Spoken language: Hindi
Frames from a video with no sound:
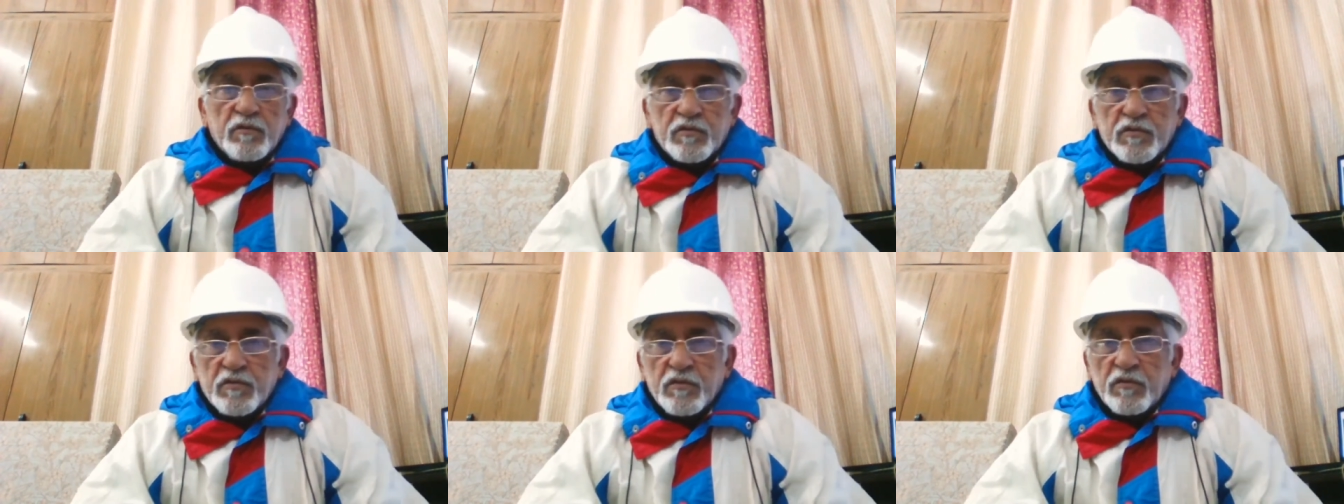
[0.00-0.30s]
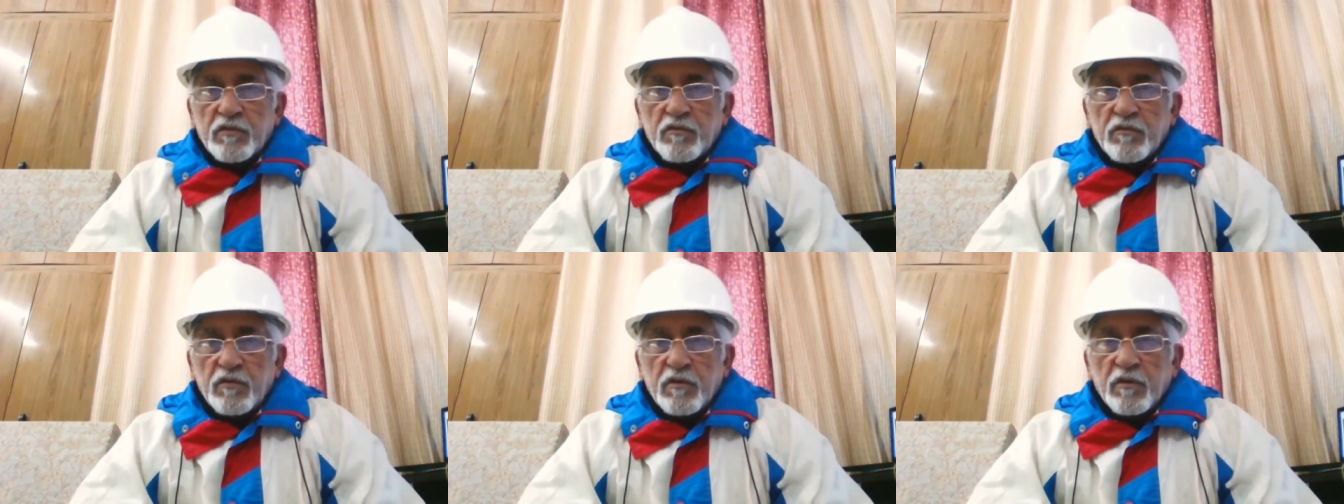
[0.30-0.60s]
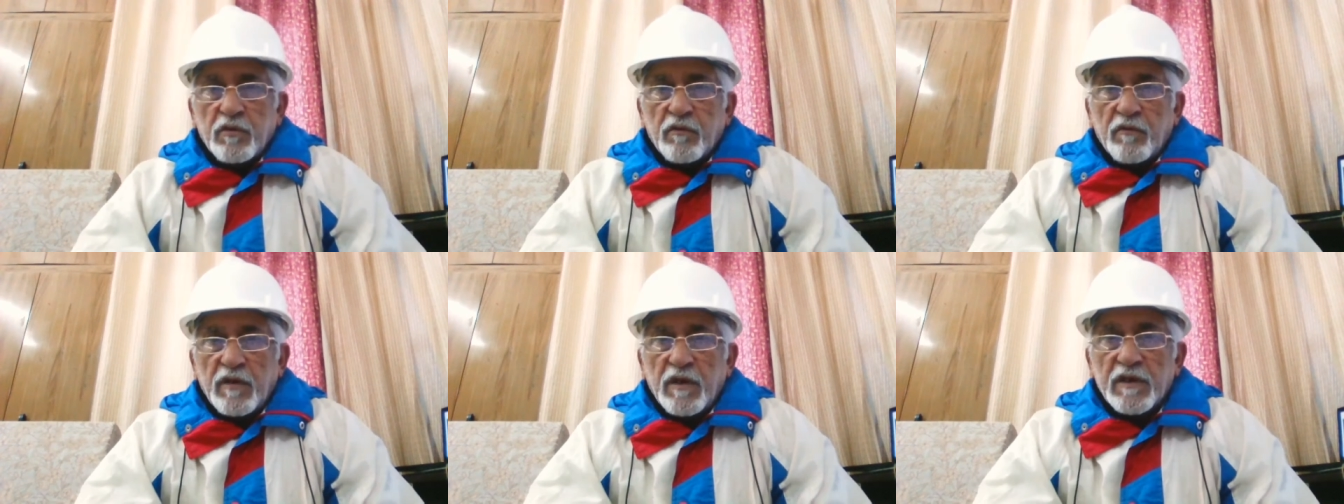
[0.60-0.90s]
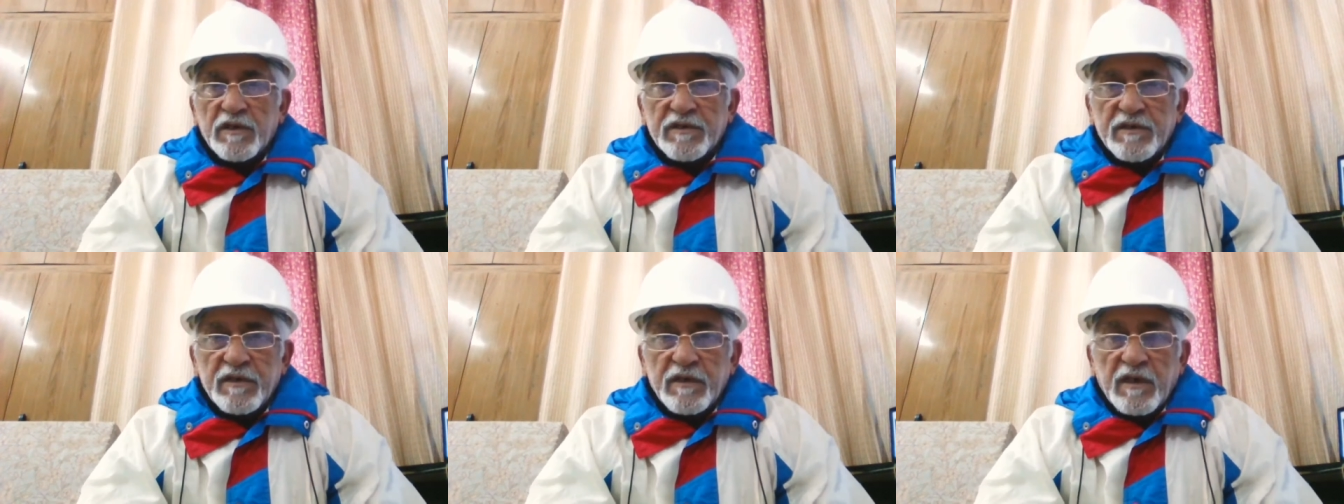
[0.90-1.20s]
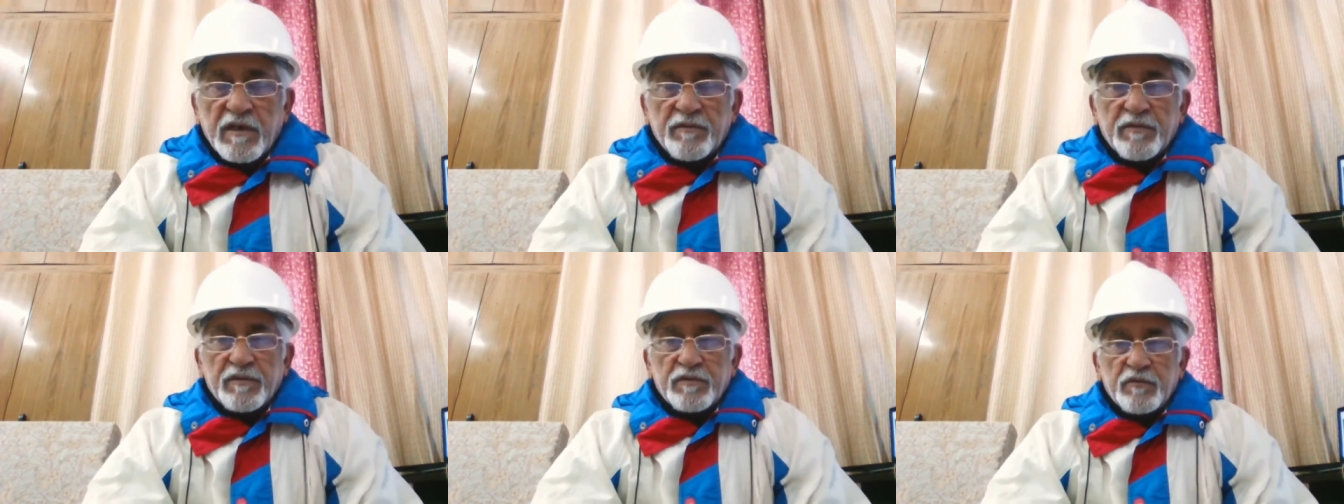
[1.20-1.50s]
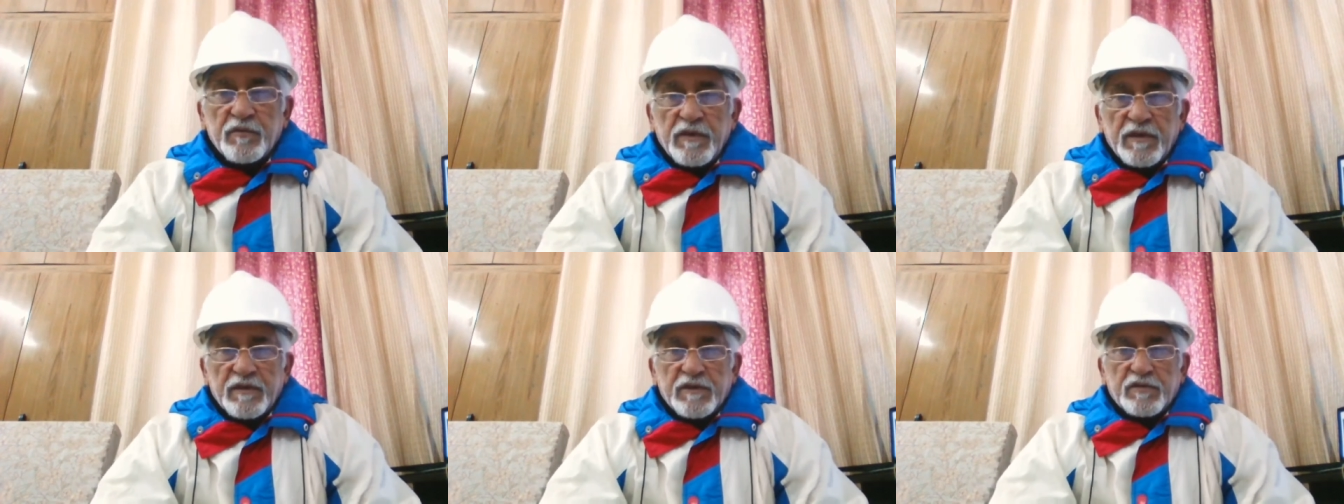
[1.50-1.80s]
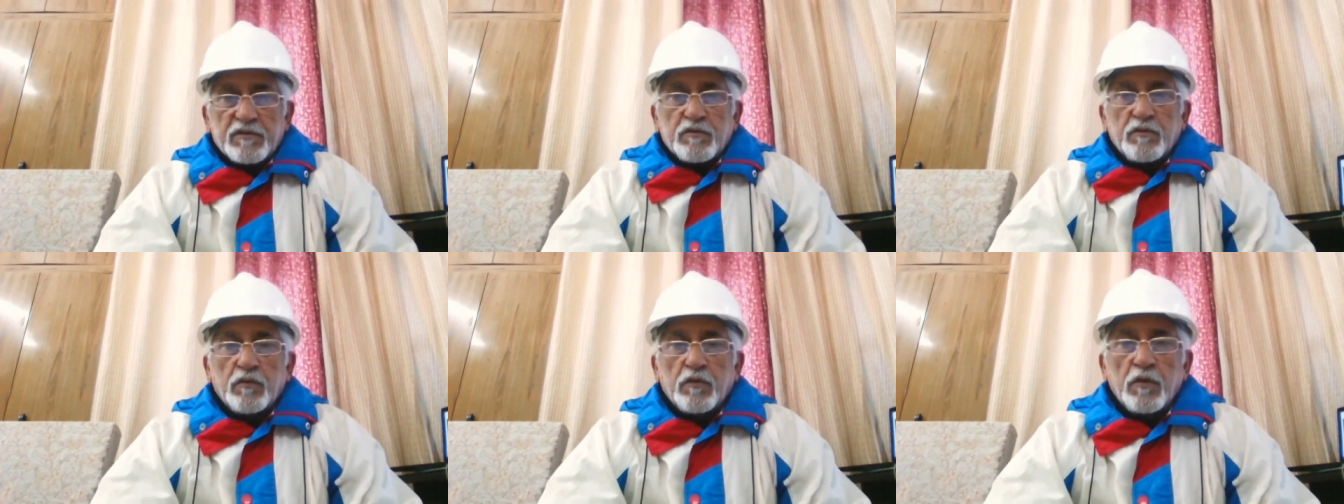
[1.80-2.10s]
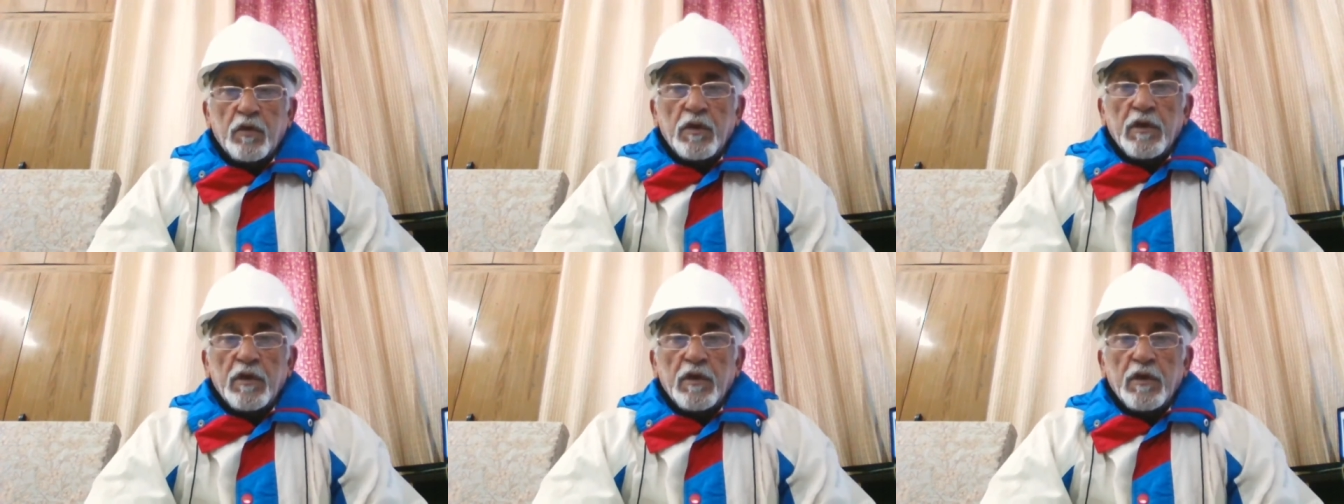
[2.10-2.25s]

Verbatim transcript: उसको ढूंढो वहाँ से आप जो है इसको